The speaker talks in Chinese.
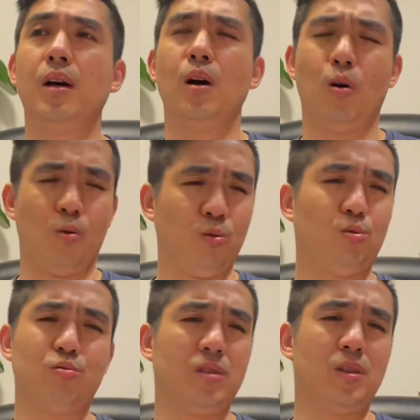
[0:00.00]
红
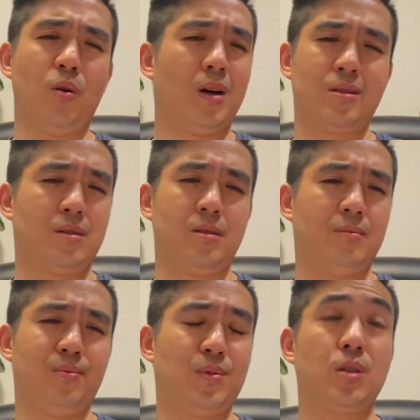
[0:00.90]
土地的话是，
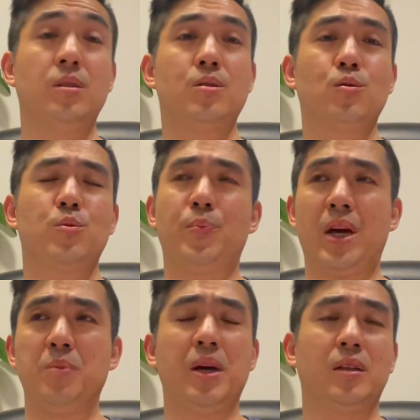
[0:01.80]
真的就是
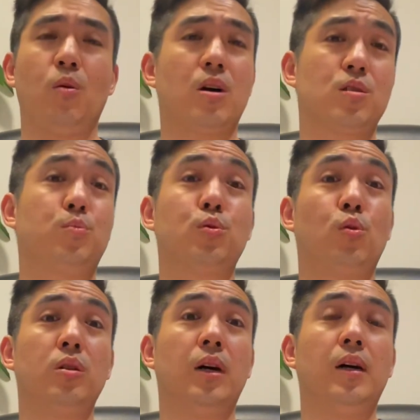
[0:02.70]
北美的话是不
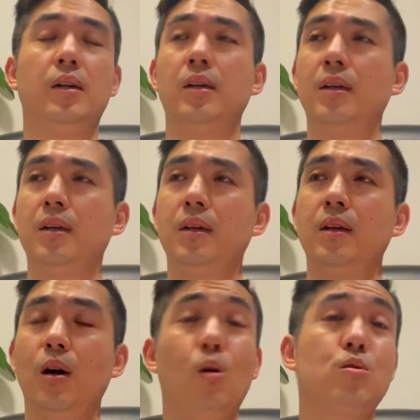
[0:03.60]
多的啊，
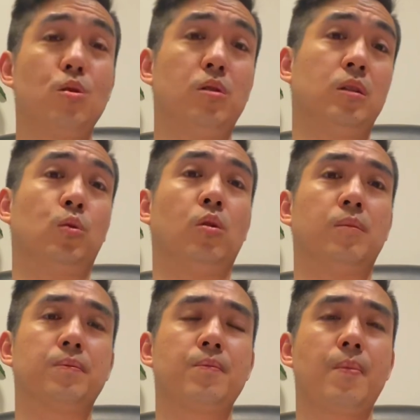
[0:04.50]
欧洲很多，
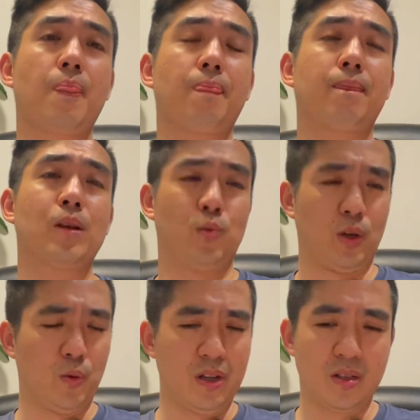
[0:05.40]
所以
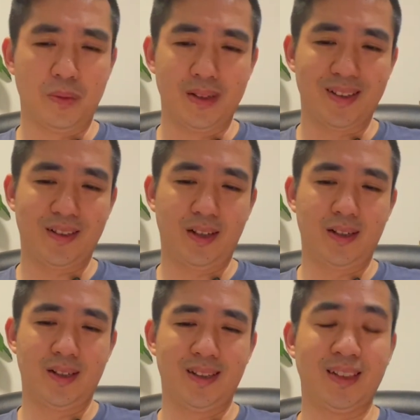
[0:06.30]
为什么这
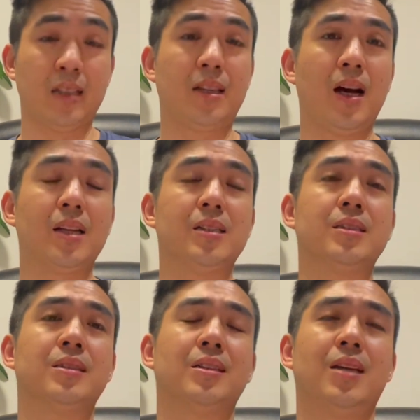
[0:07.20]
个纳达尔，
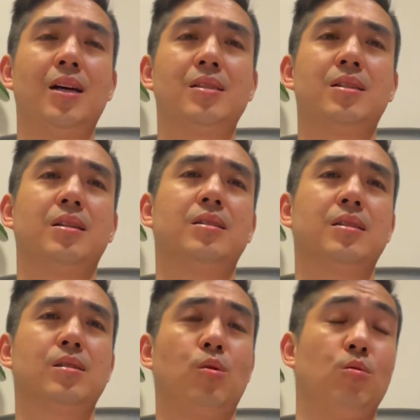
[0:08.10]
纳达尔这个
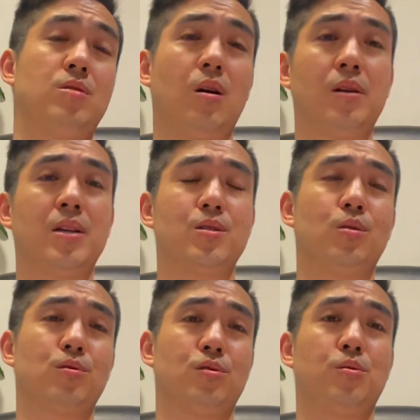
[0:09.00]
从小练球，
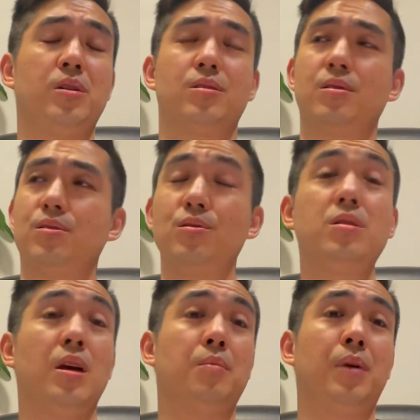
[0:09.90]
十岁之
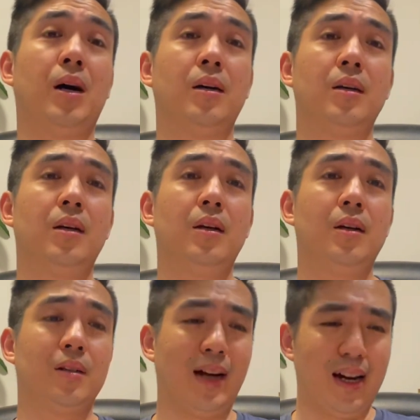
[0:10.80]
前吧，
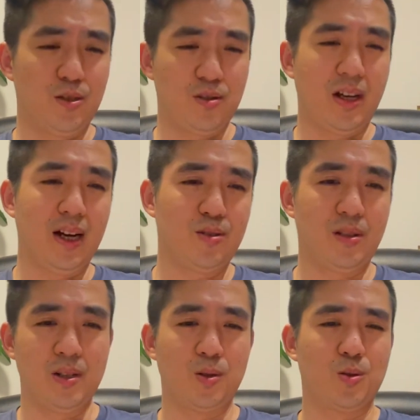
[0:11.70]
开始一开始
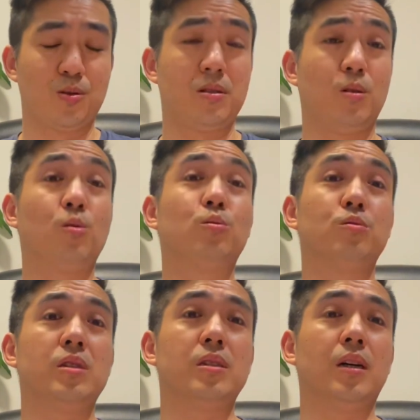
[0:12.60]
练球就是红土
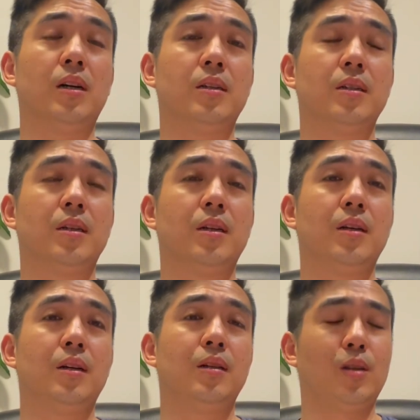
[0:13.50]
地啊，
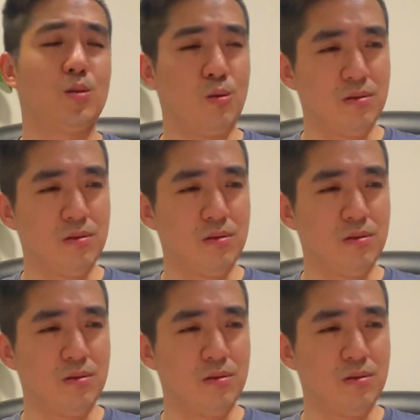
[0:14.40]
他从